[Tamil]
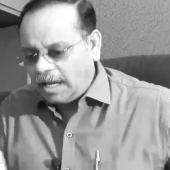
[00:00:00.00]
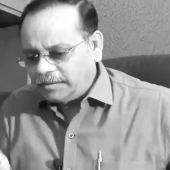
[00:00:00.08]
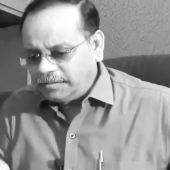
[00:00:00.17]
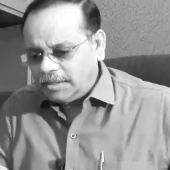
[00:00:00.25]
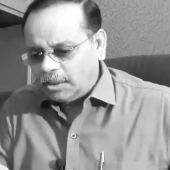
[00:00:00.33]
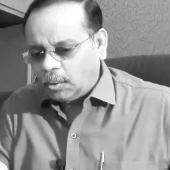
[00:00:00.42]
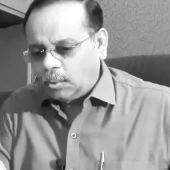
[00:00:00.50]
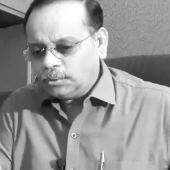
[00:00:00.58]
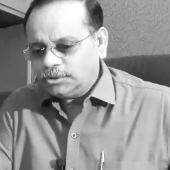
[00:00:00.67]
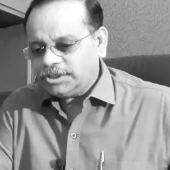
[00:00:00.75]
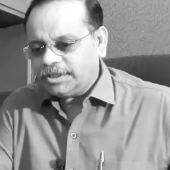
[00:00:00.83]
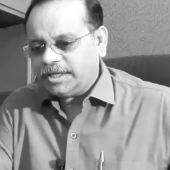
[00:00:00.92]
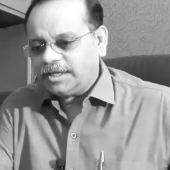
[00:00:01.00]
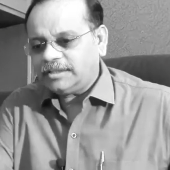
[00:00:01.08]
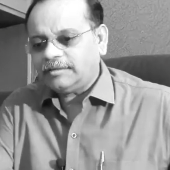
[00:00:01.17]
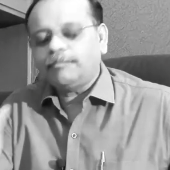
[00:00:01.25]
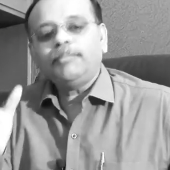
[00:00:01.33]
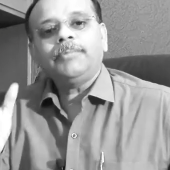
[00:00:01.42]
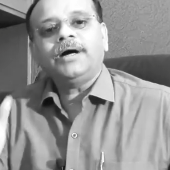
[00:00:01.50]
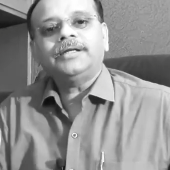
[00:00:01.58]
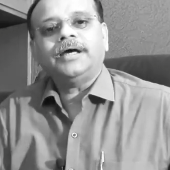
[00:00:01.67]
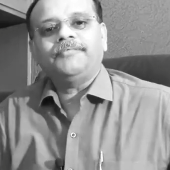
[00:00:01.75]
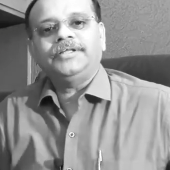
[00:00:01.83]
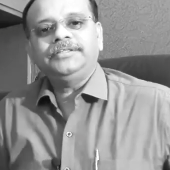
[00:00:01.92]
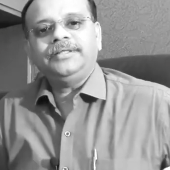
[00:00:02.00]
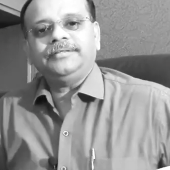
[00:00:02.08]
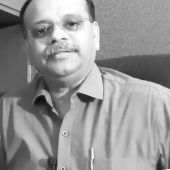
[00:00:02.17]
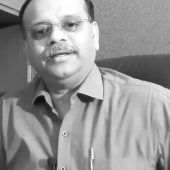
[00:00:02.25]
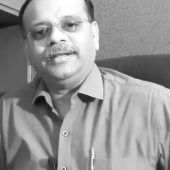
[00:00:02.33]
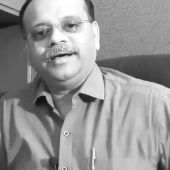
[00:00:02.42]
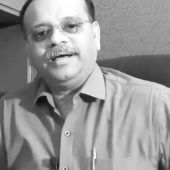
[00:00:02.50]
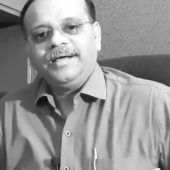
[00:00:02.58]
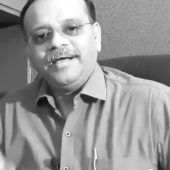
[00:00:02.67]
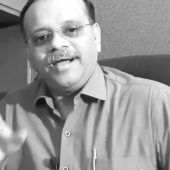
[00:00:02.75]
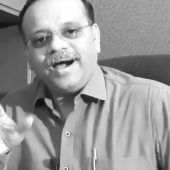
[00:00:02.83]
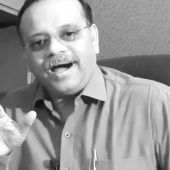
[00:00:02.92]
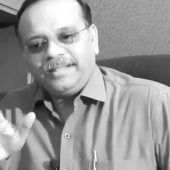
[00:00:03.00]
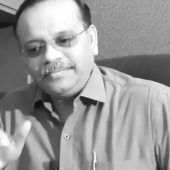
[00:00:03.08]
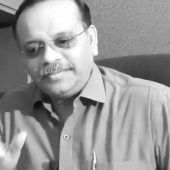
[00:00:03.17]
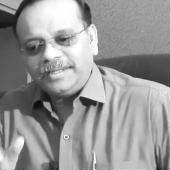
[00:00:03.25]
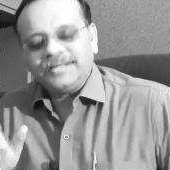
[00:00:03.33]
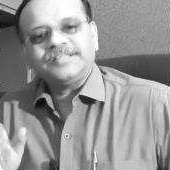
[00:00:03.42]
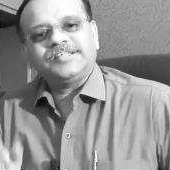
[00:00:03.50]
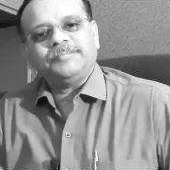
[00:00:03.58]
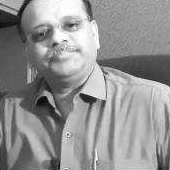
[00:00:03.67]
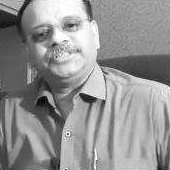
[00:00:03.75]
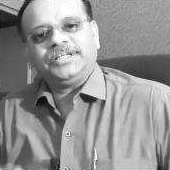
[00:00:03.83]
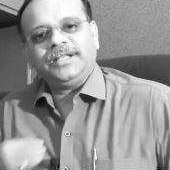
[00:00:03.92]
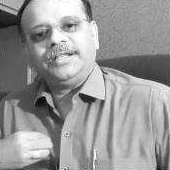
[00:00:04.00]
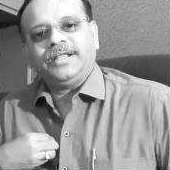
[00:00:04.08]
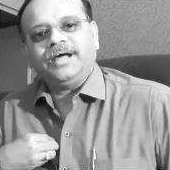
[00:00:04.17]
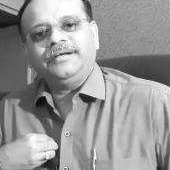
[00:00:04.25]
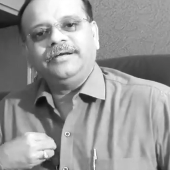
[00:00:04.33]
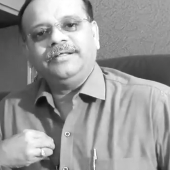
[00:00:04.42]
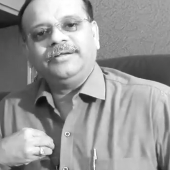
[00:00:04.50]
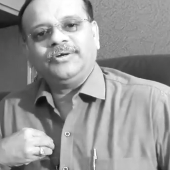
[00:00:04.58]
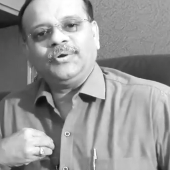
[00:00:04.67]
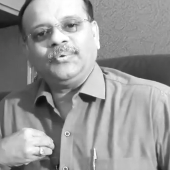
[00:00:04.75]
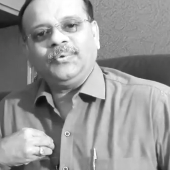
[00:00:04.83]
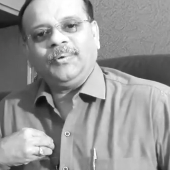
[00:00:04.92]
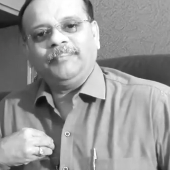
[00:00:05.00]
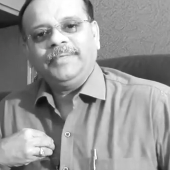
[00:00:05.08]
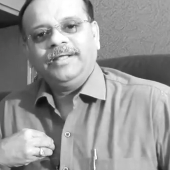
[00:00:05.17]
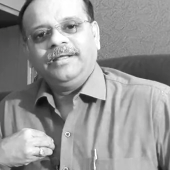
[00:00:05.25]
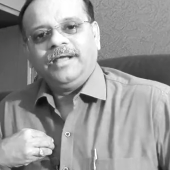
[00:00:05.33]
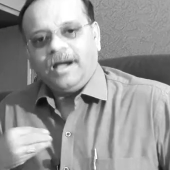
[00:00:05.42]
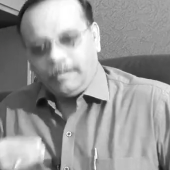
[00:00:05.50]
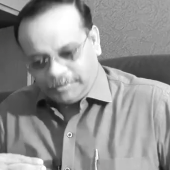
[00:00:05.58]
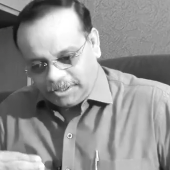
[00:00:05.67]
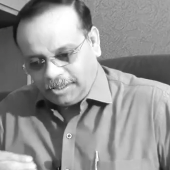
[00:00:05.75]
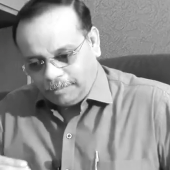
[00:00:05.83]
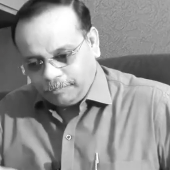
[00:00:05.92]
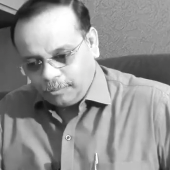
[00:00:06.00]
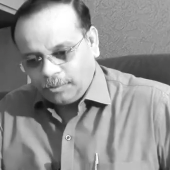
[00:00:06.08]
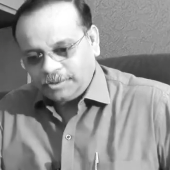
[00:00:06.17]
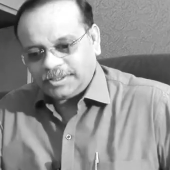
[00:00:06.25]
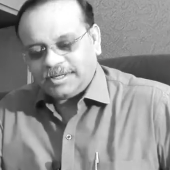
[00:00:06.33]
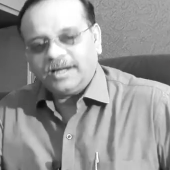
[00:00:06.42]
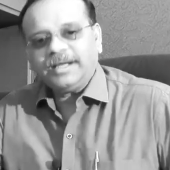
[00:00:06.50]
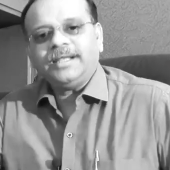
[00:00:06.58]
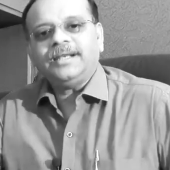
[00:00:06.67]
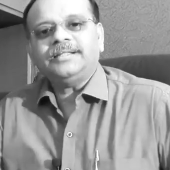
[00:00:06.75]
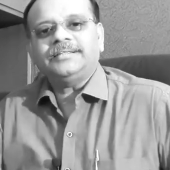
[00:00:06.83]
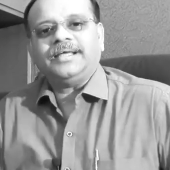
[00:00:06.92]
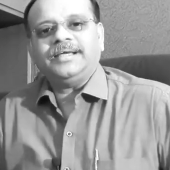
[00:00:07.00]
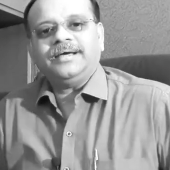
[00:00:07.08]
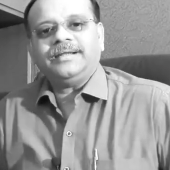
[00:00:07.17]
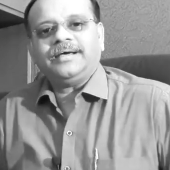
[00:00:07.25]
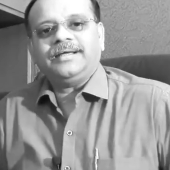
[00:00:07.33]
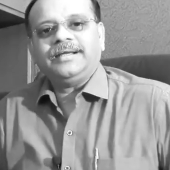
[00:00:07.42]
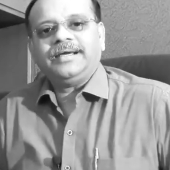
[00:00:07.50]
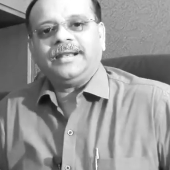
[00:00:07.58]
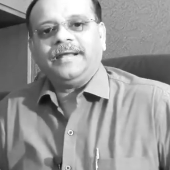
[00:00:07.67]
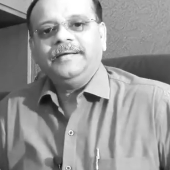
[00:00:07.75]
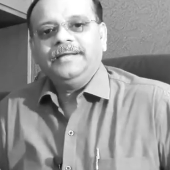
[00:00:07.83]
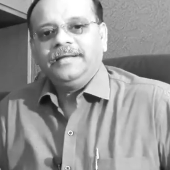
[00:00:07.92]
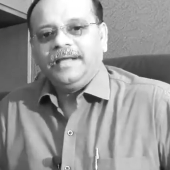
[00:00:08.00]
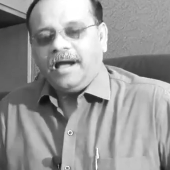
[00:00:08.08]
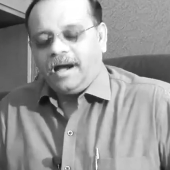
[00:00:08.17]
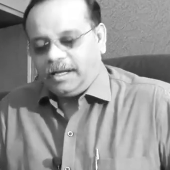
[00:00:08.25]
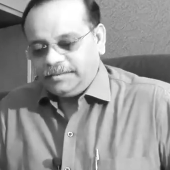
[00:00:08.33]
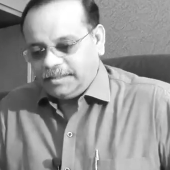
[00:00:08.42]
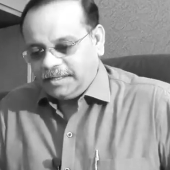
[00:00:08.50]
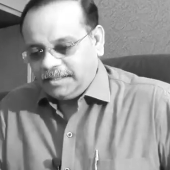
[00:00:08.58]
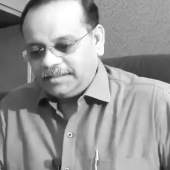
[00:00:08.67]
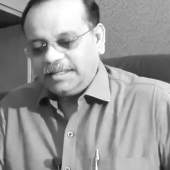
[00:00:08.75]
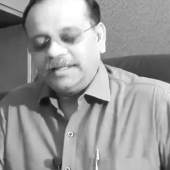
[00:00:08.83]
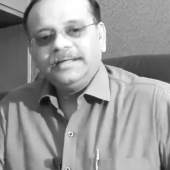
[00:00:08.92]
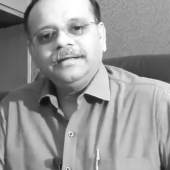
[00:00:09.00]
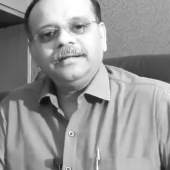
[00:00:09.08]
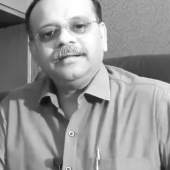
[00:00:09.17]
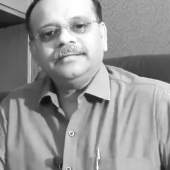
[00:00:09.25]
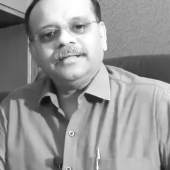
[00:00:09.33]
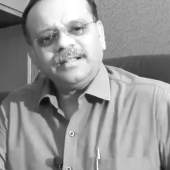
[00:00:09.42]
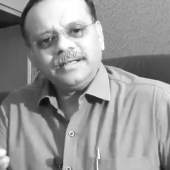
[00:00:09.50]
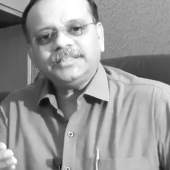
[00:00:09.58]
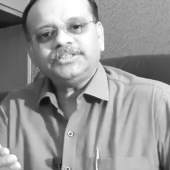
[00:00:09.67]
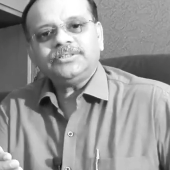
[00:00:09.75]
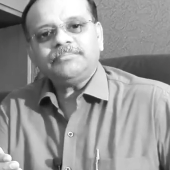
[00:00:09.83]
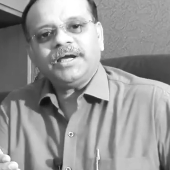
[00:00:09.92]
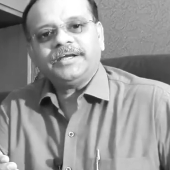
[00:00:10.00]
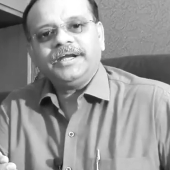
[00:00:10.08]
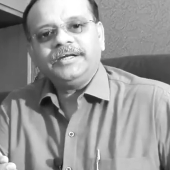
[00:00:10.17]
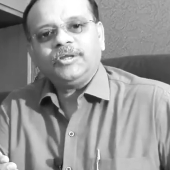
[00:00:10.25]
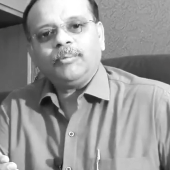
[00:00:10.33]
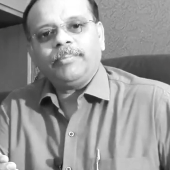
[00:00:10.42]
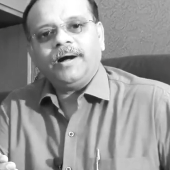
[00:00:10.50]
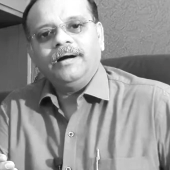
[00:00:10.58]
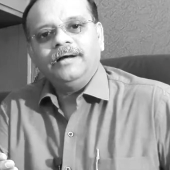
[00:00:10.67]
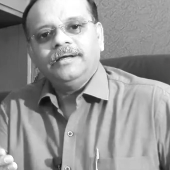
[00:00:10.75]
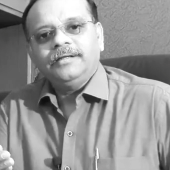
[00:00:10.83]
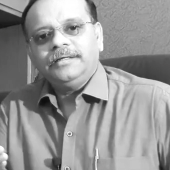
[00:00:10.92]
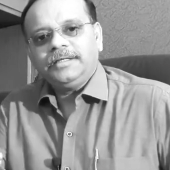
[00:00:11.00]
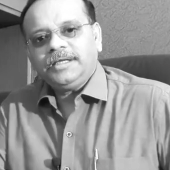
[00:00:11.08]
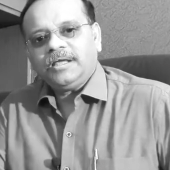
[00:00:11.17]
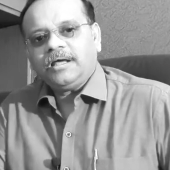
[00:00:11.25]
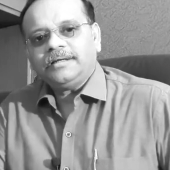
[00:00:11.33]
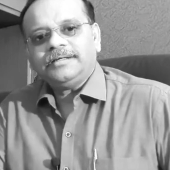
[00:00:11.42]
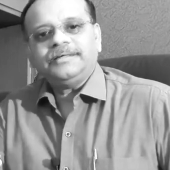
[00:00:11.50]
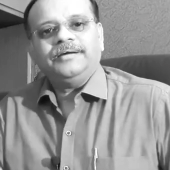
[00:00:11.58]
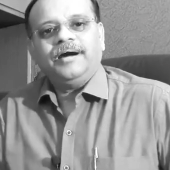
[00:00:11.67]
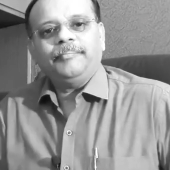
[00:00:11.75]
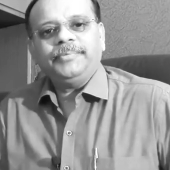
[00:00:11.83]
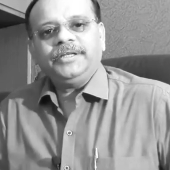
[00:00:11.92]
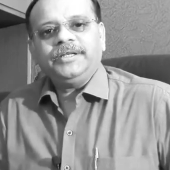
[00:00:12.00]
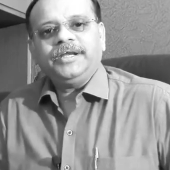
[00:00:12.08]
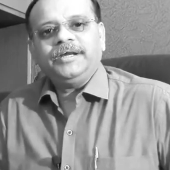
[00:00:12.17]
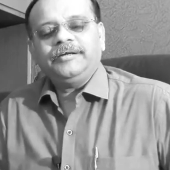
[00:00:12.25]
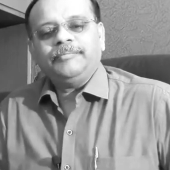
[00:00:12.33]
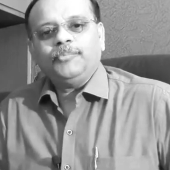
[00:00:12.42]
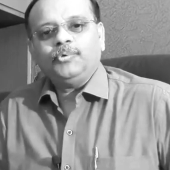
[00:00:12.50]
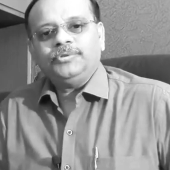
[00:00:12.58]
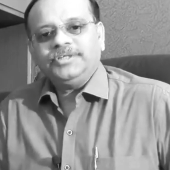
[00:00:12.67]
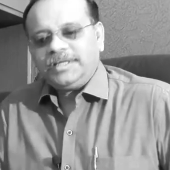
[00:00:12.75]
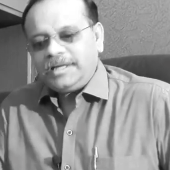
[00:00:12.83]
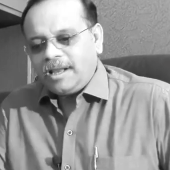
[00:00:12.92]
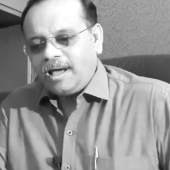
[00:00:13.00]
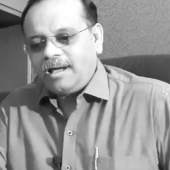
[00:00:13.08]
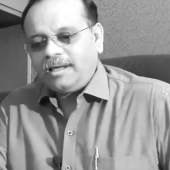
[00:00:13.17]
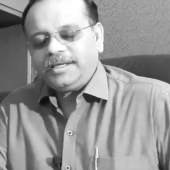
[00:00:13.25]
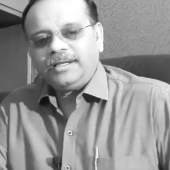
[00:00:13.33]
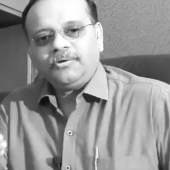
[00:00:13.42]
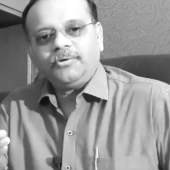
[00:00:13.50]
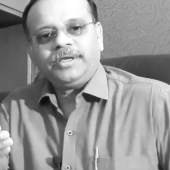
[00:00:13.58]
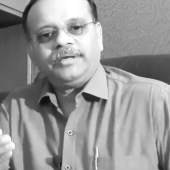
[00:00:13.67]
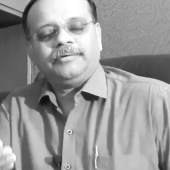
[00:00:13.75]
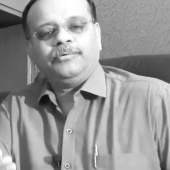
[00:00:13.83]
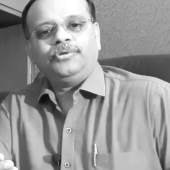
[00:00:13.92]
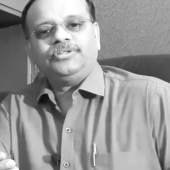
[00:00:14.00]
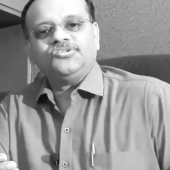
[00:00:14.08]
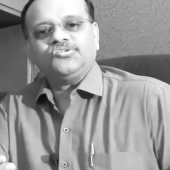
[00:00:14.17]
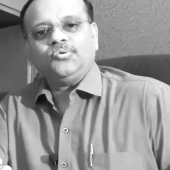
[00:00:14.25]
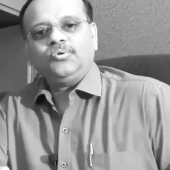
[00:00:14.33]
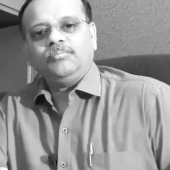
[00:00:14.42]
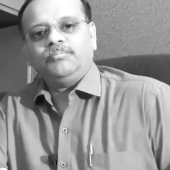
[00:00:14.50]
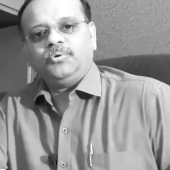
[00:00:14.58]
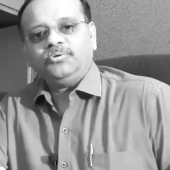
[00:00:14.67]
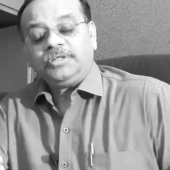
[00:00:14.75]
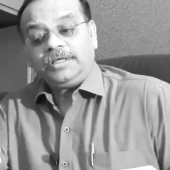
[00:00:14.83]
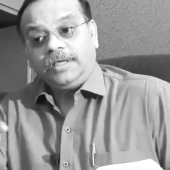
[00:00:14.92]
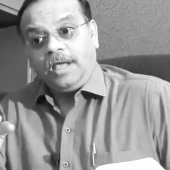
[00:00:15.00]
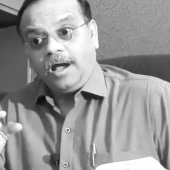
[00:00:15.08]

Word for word: அந்த கொஞ்ச நேரத்துக்கு முன்பாக நான் வந்திருந்தேன்னா அந்த ரிசப்ஷனில் நான் நின்று இருக்க அப்போ தான் நான் போகிறதுக்காக எல்லாம் தயாராக இருக்கிறேன் அந்த இடத்துல நின்று இருந்தேன்னா நிச்சயமாக கேட்டிருப்பான் நீ யாரு அப்படின்னு கேட்கும்போது நான் என்னுடைய குறித்து சொல்லும்போது